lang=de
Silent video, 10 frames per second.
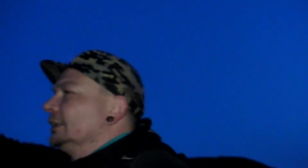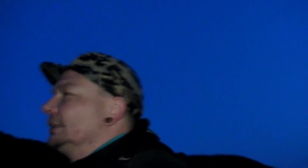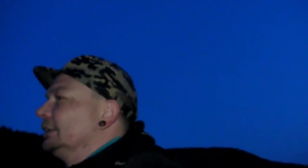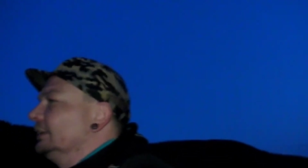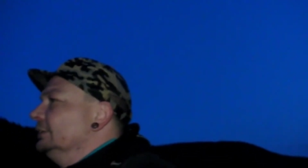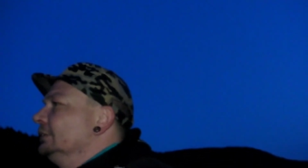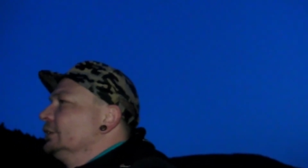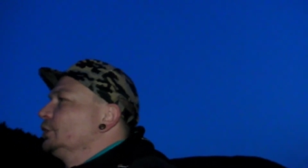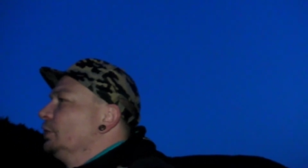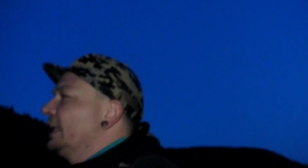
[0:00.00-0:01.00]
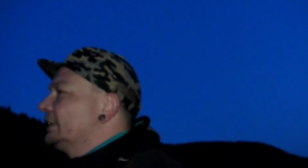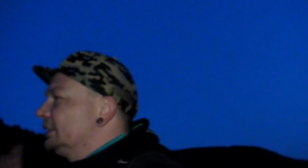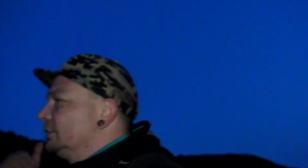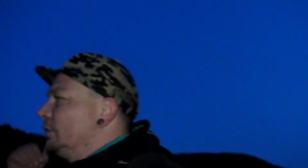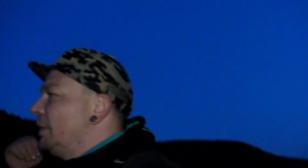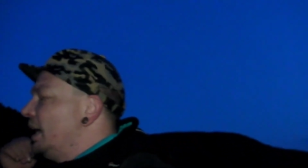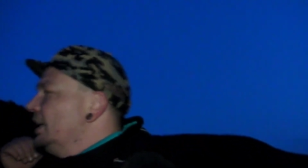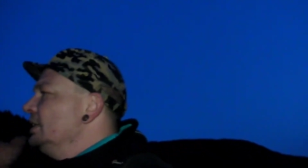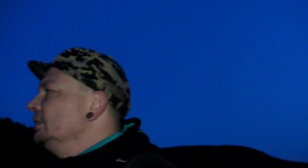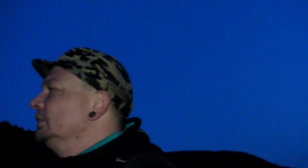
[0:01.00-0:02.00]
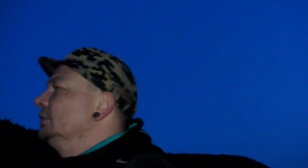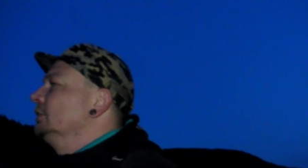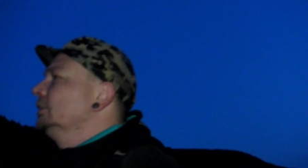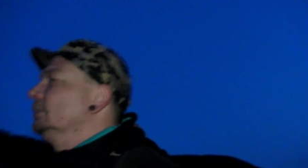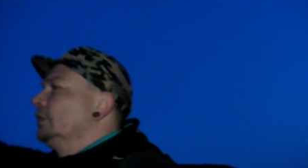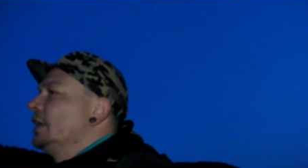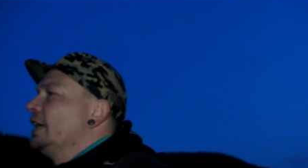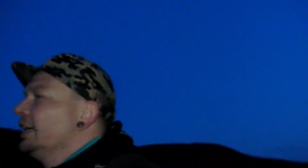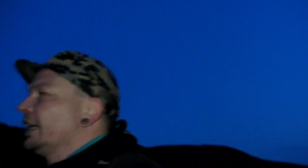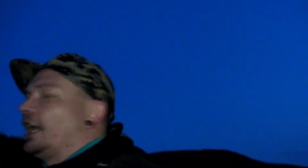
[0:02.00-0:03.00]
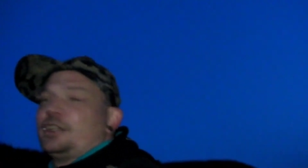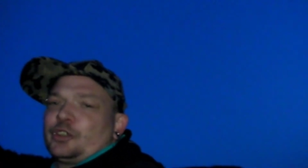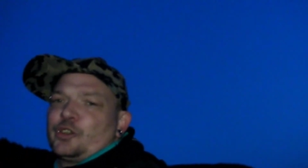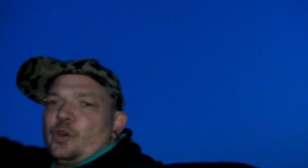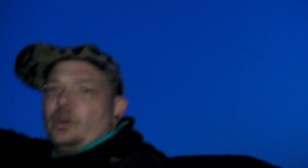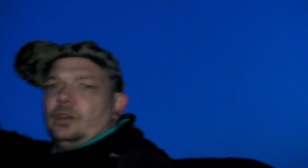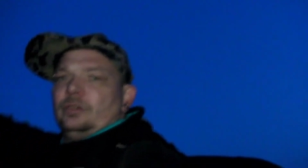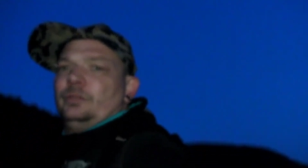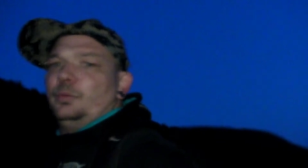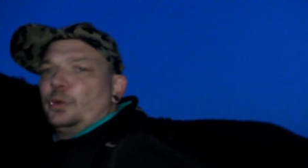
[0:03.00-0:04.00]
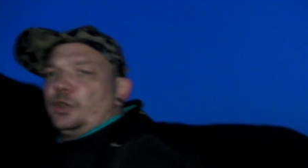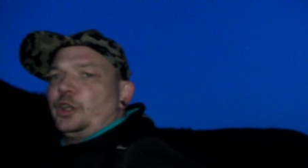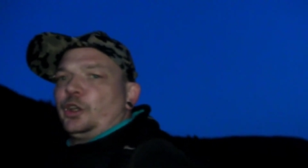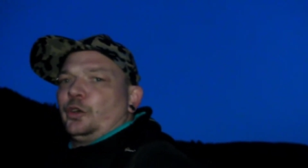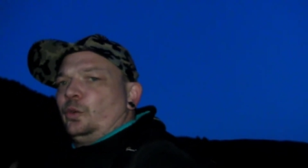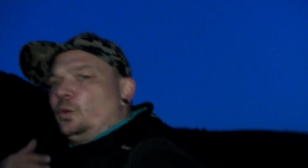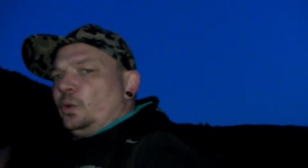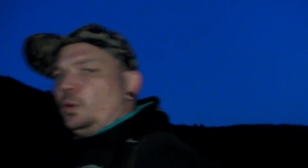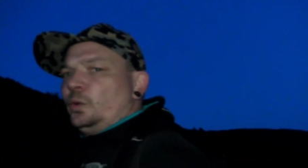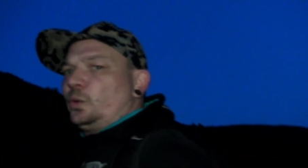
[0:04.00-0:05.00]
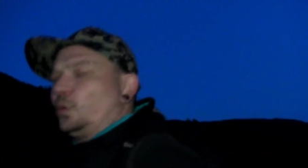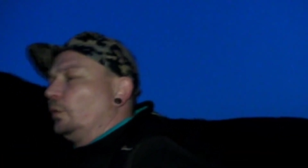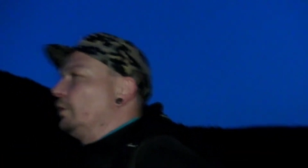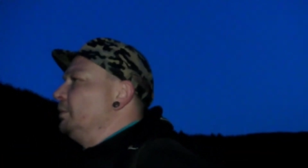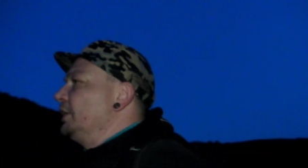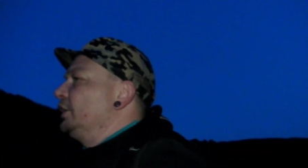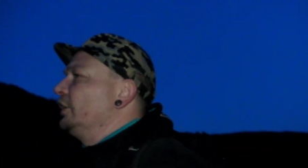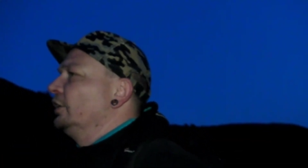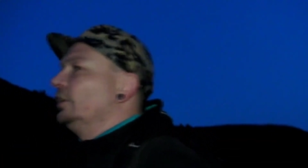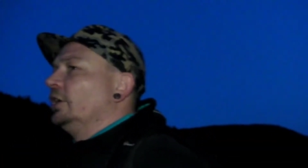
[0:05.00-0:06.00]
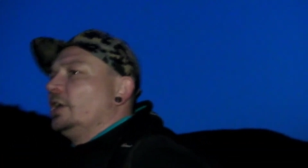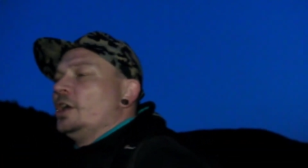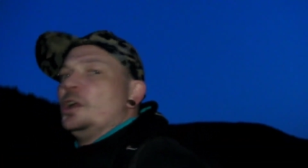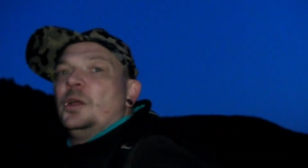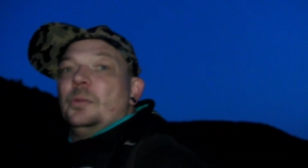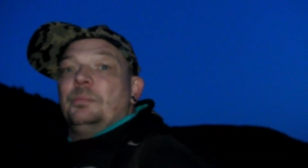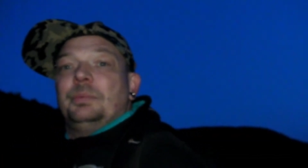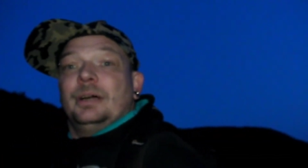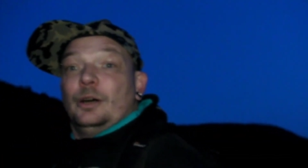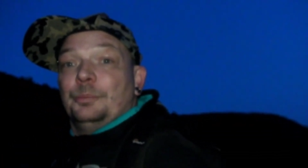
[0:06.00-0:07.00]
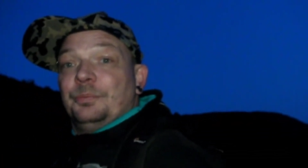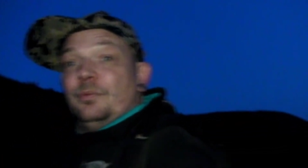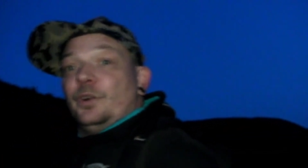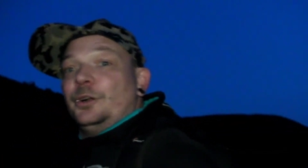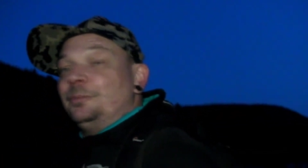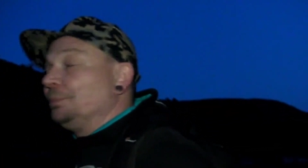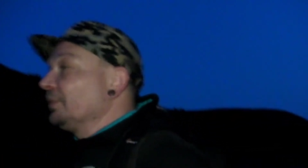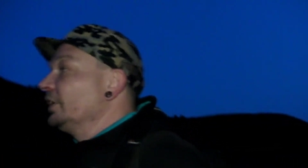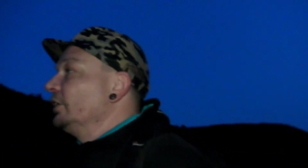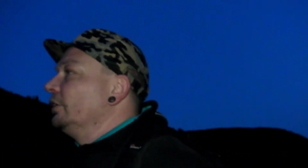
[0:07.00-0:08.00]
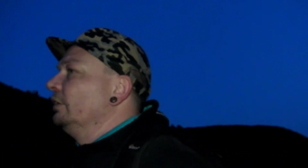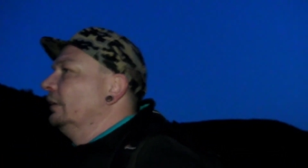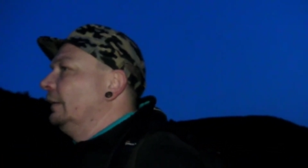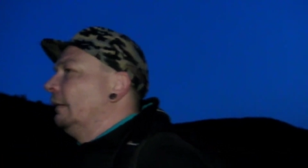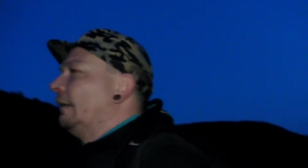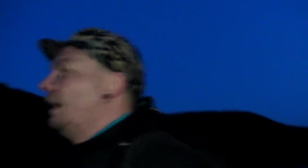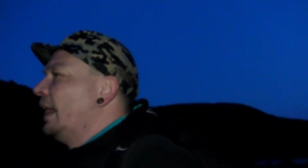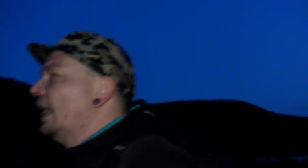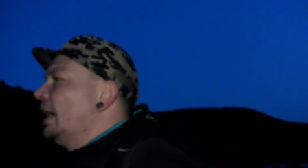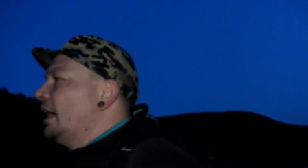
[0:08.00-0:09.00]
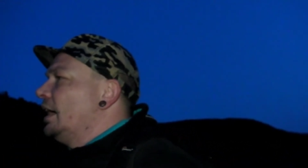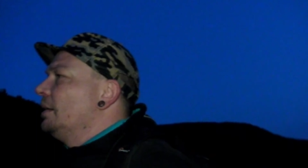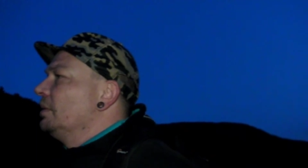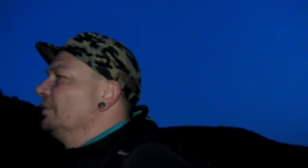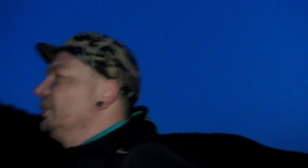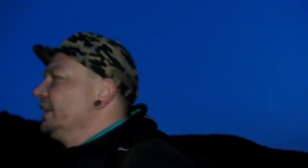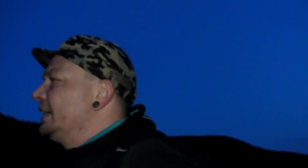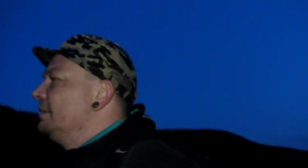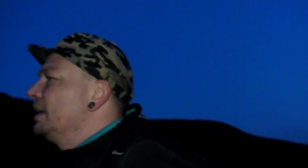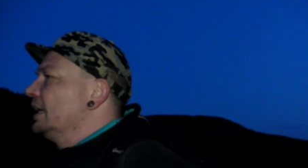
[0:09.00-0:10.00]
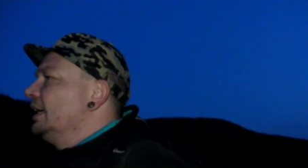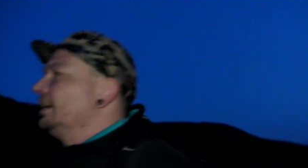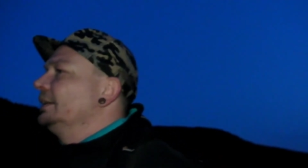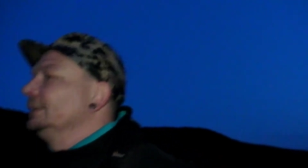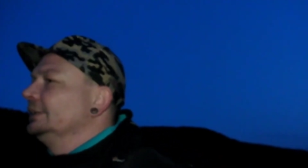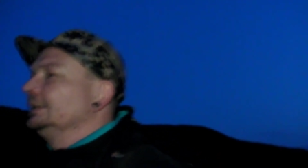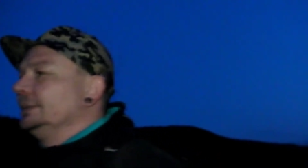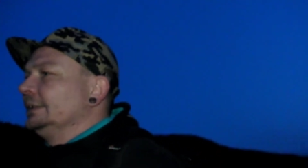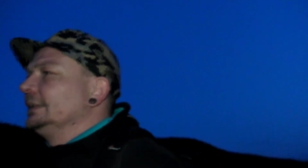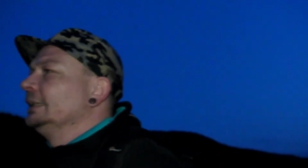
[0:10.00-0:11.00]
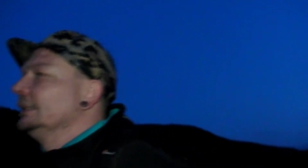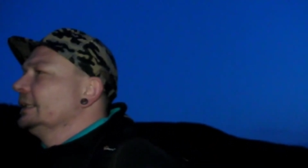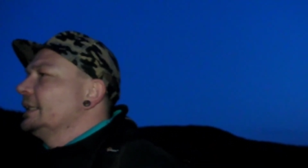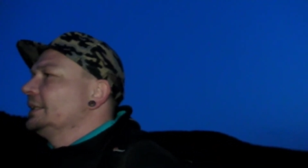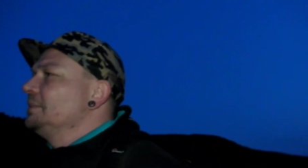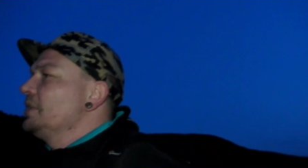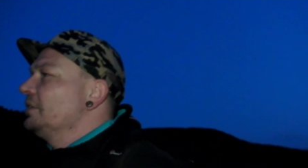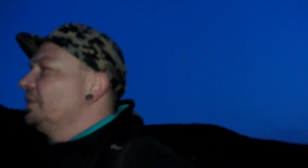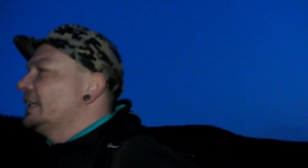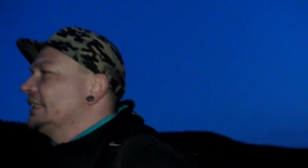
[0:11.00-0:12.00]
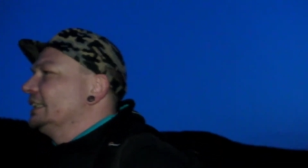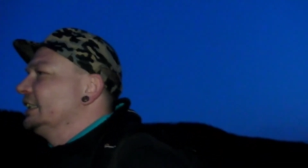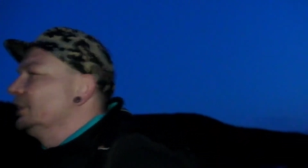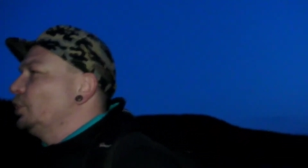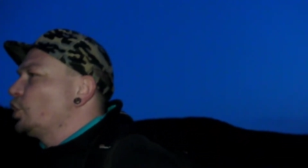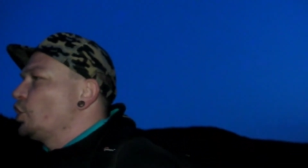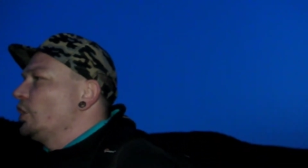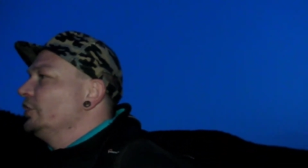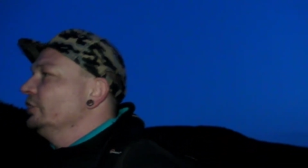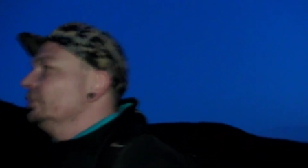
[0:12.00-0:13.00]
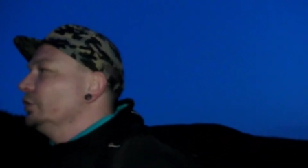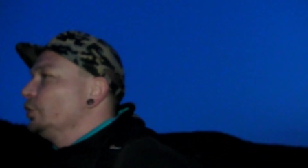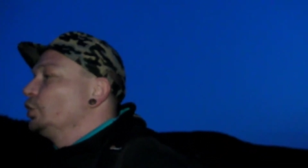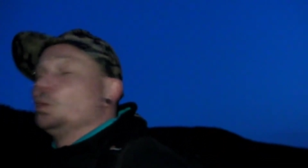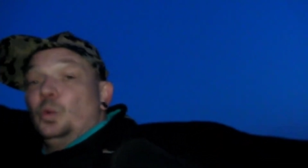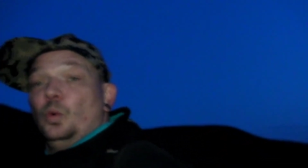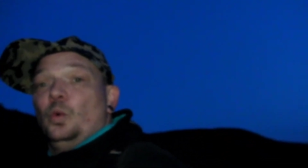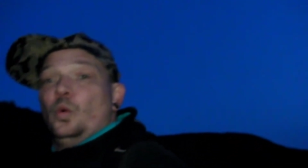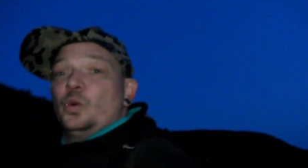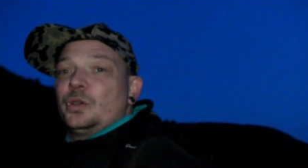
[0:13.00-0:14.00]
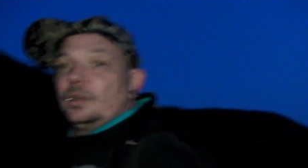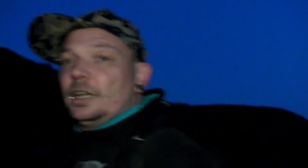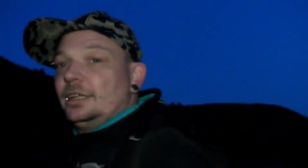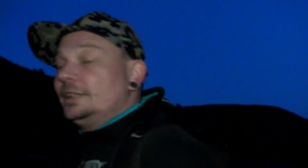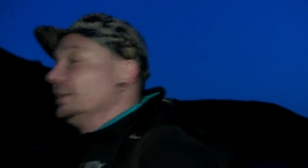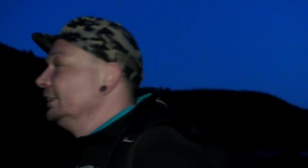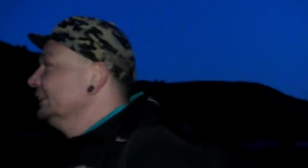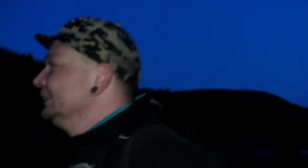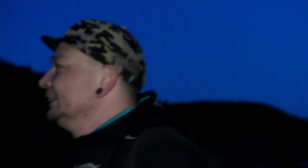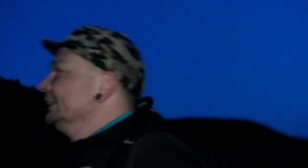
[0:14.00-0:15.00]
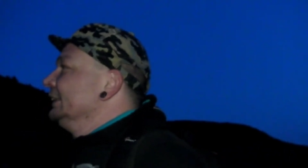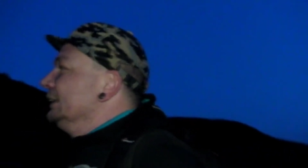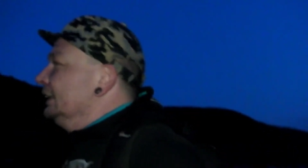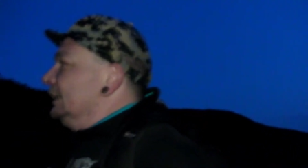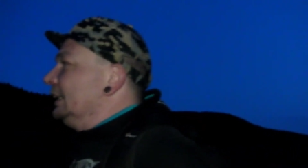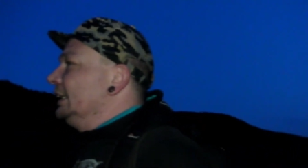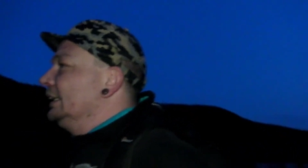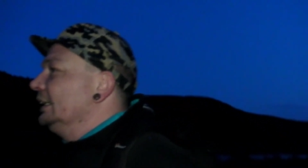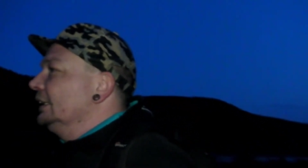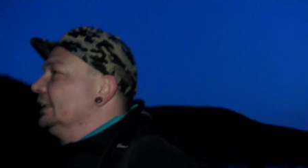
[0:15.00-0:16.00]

Na, so jetzt normal geht es noch, würde ich so für mich behaupten wollen. Genau. Aber für die Kamera, dass die mich erfasst, ist es doch schon zu dunkel. Ah.